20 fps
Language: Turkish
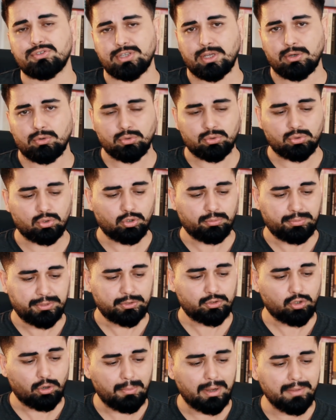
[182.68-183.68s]
Pulitzer ödüllü
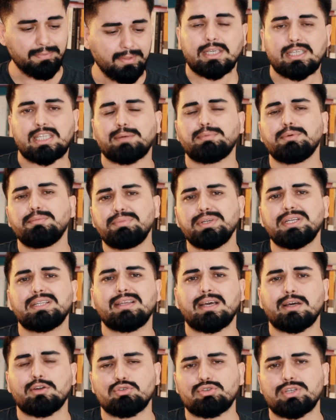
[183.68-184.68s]
bir roman. Kitabın
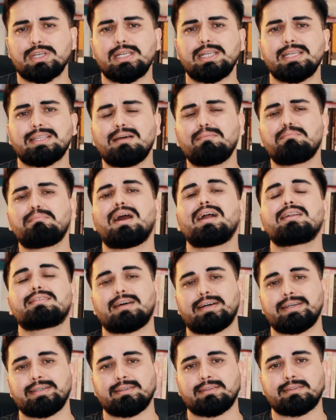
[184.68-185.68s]
bir diğer özelliği de
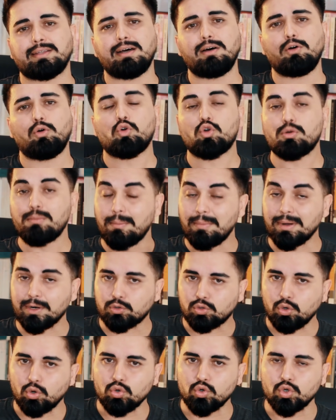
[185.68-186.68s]
Mart ayında okuma
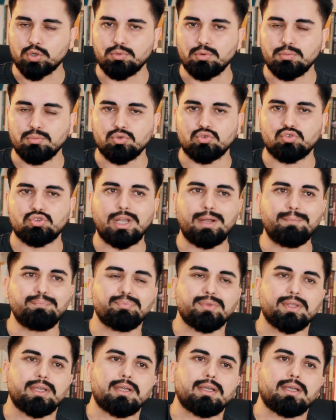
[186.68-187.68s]
maraton grubumuzda